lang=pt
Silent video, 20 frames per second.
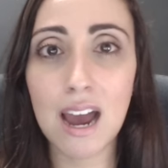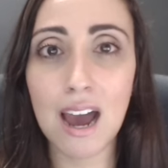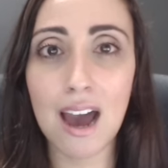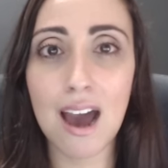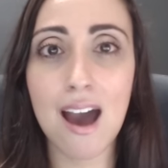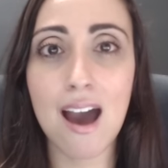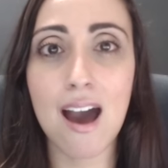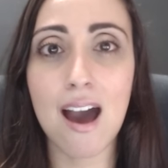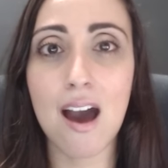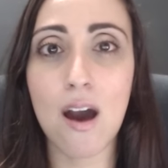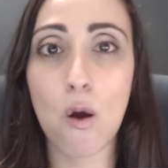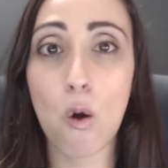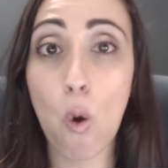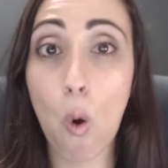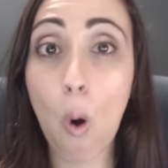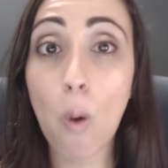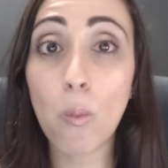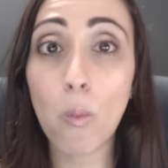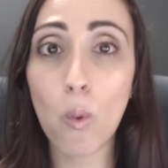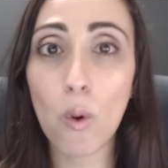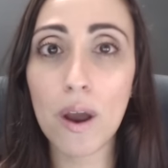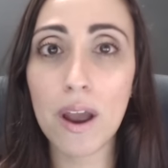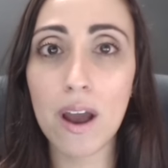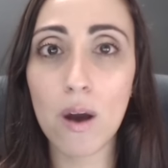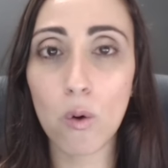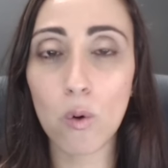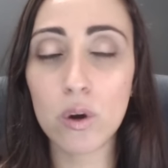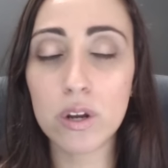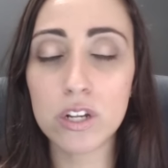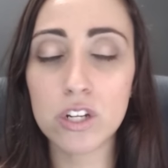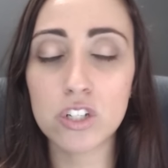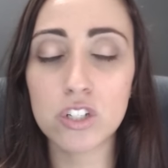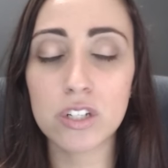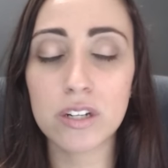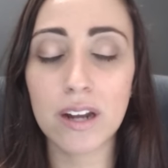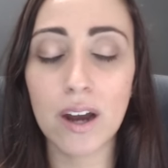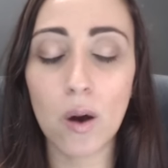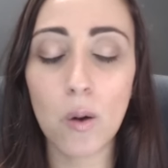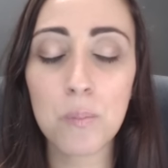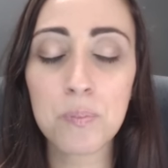a, como é o
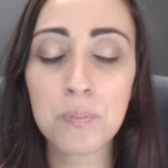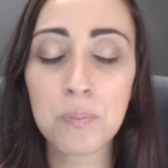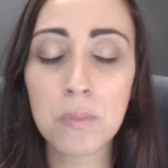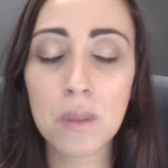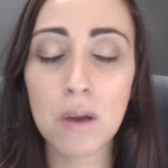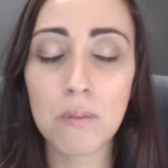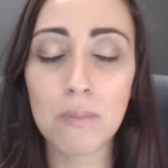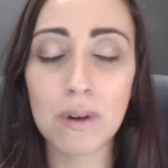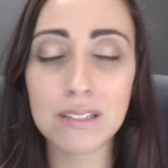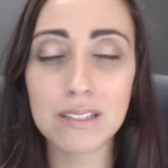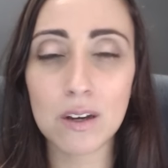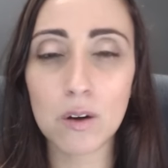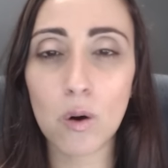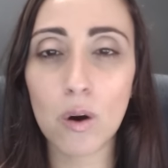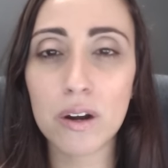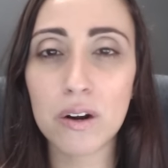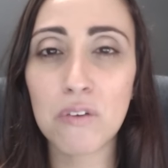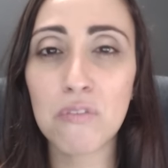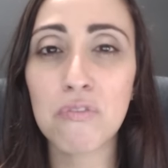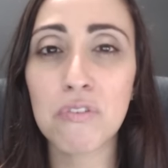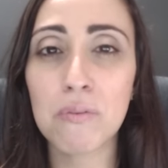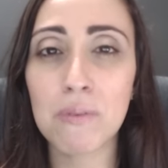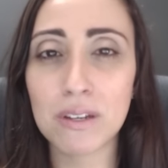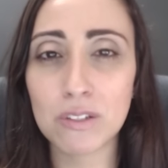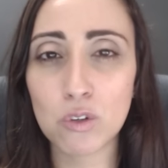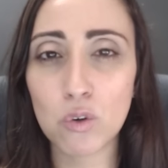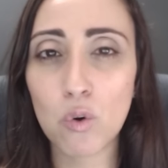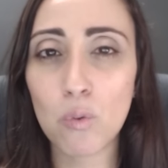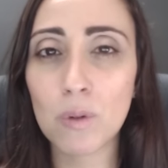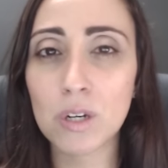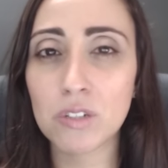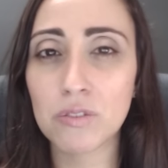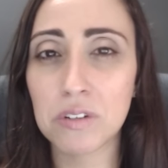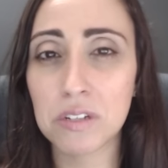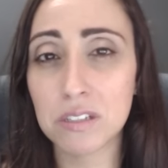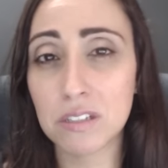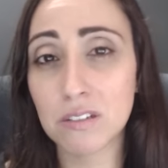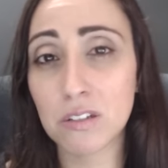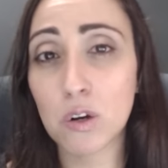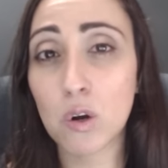original. Mas agora eu vi mais algumas
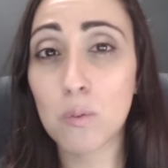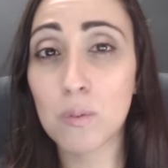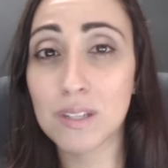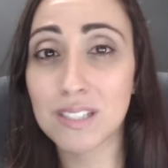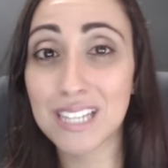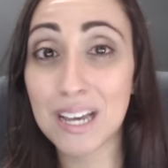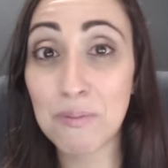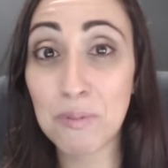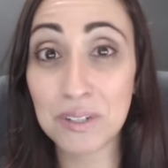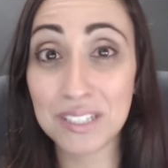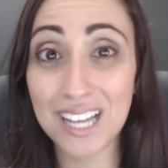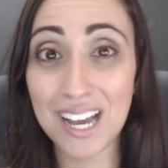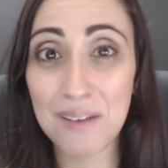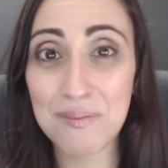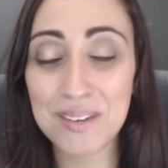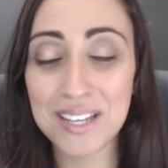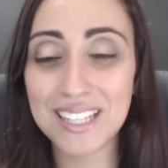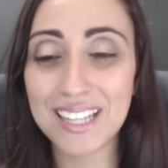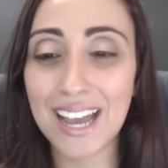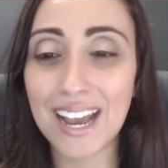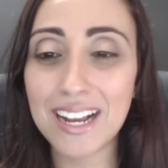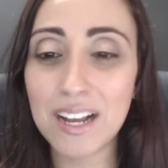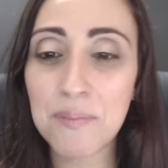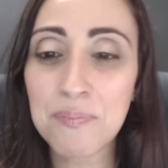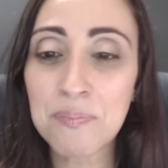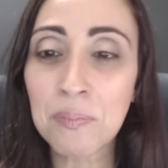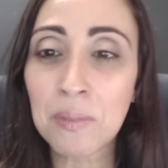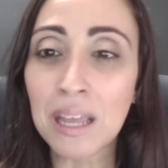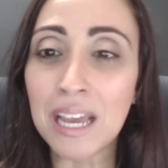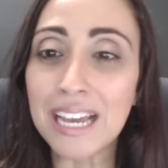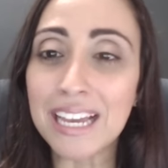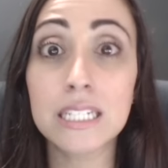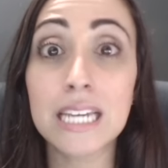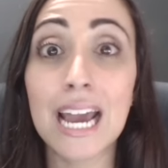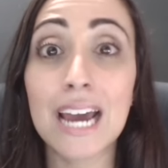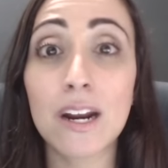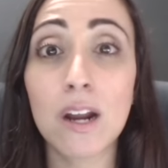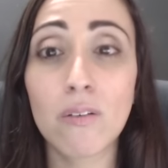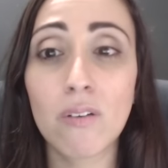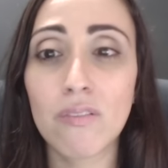vezes, eu comecei a mudar a minha ideia. E
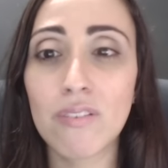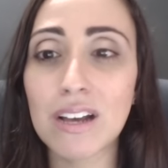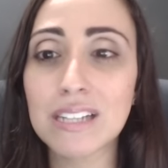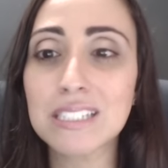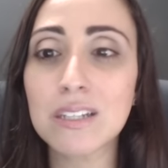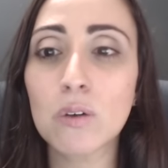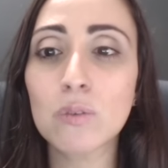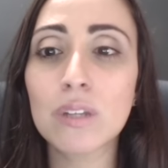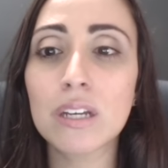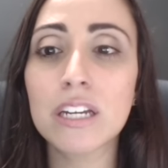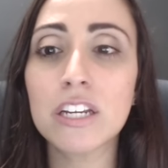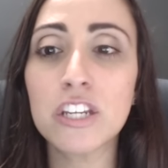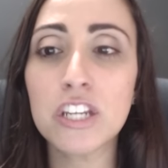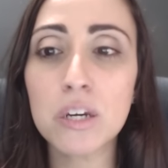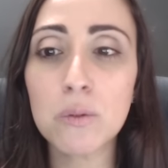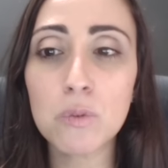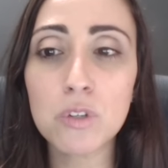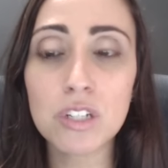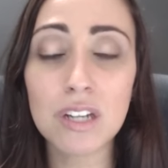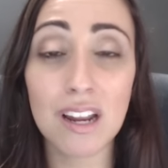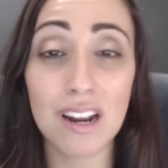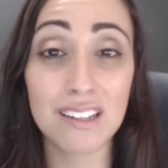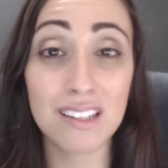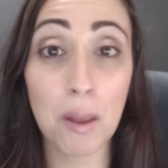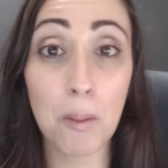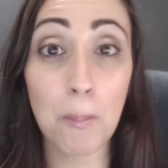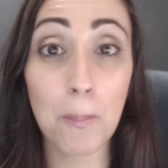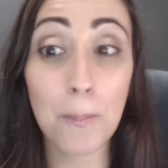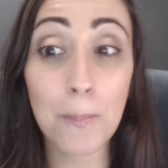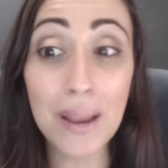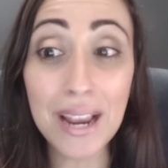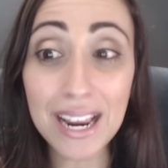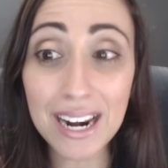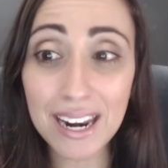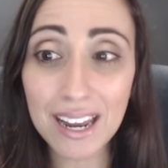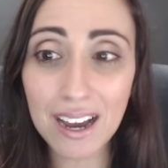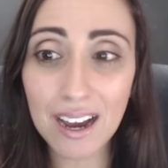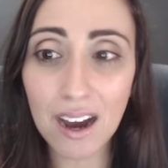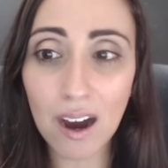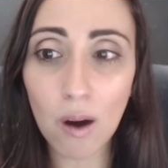é a nova versão da Animus, que ela tá bem
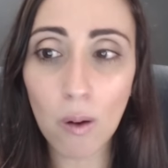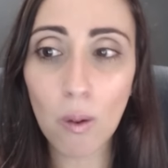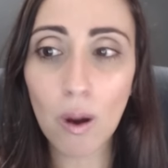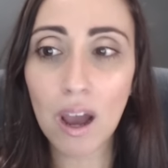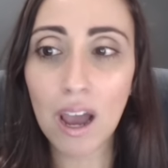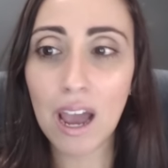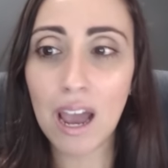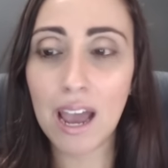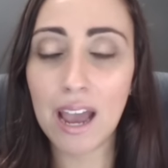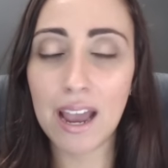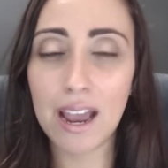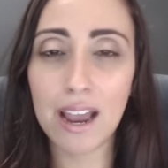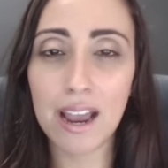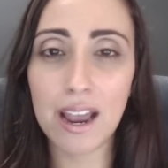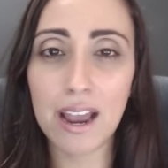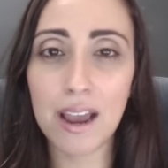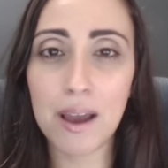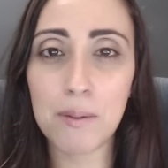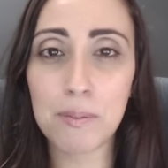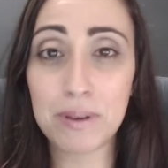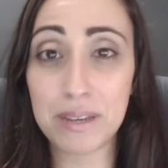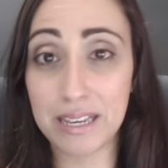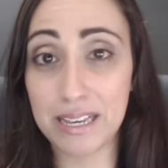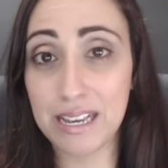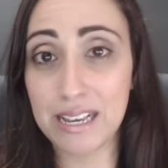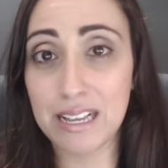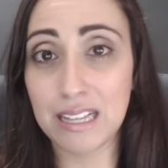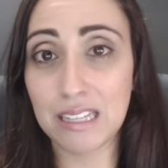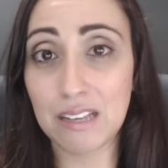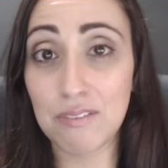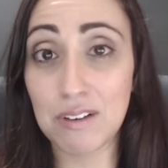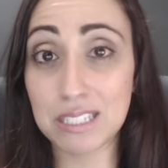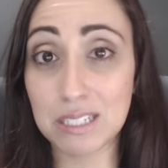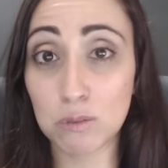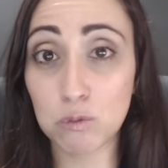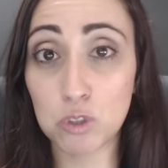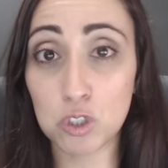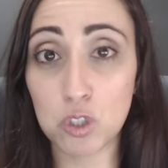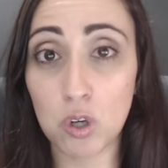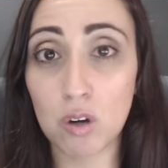legal. É, que na
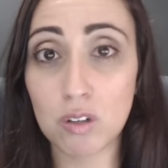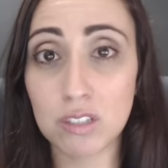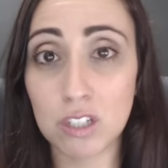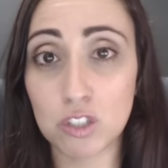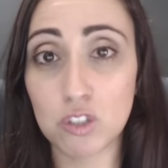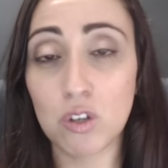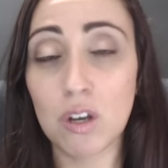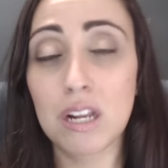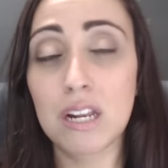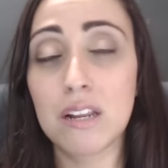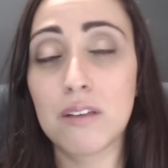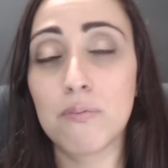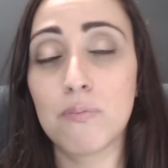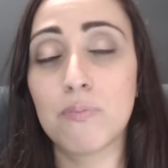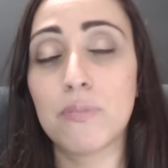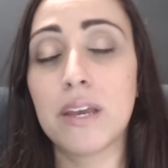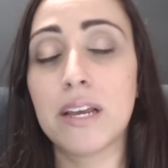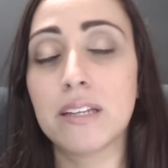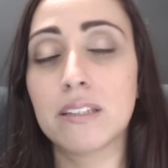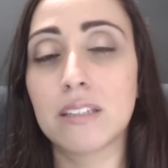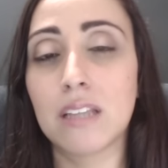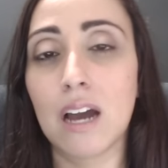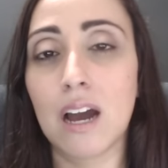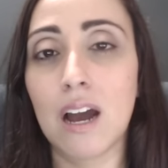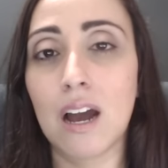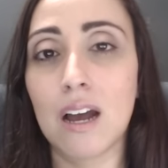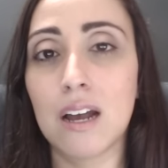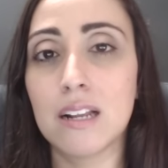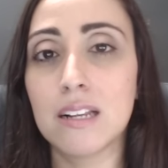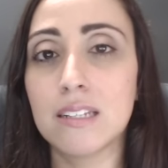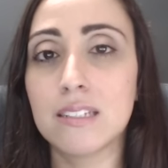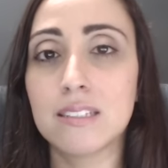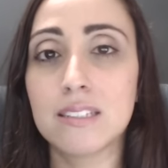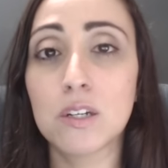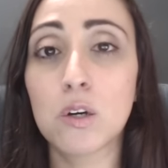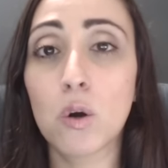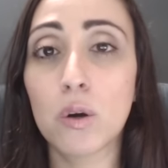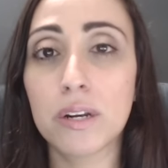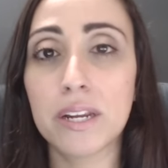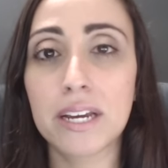versão dos jogos é só ele deitar, ele
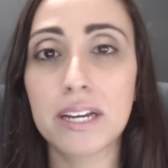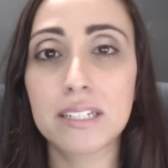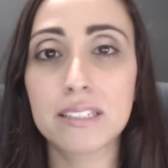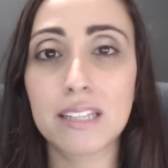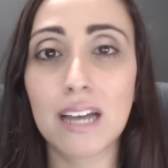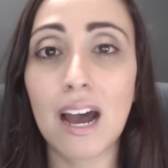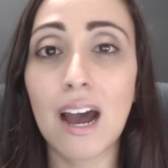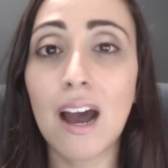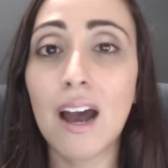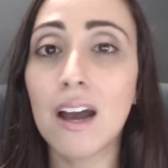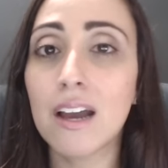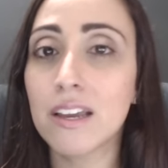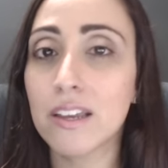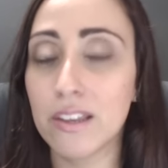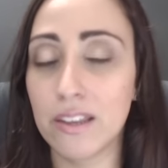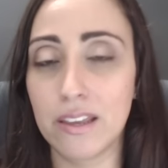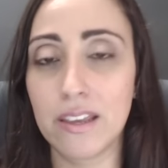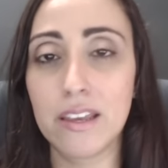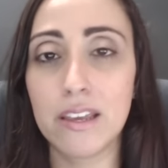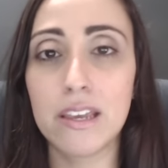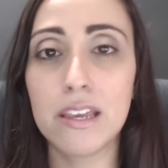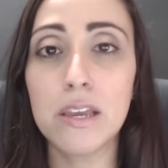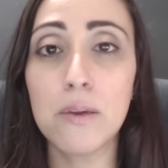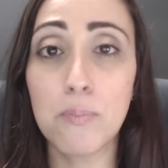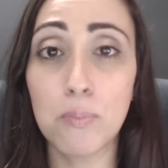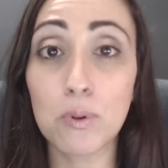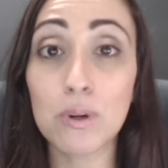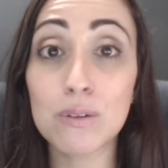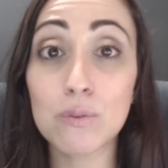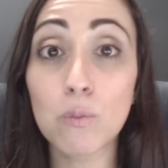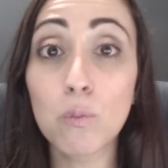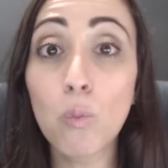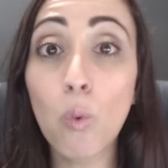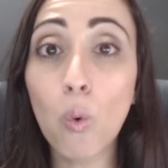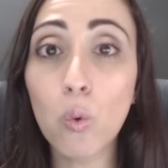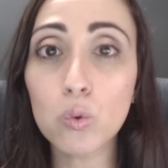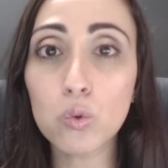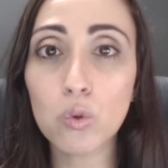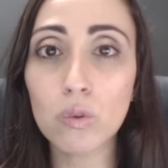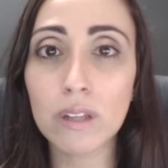se conectar e ir pro
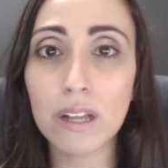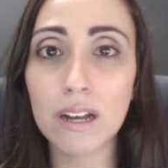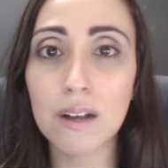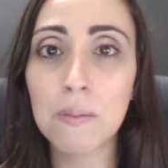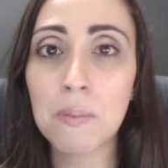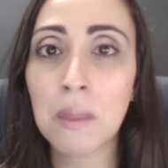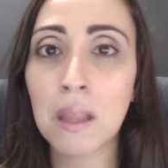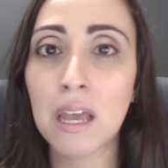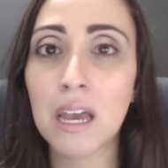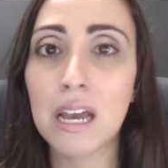mundo, né?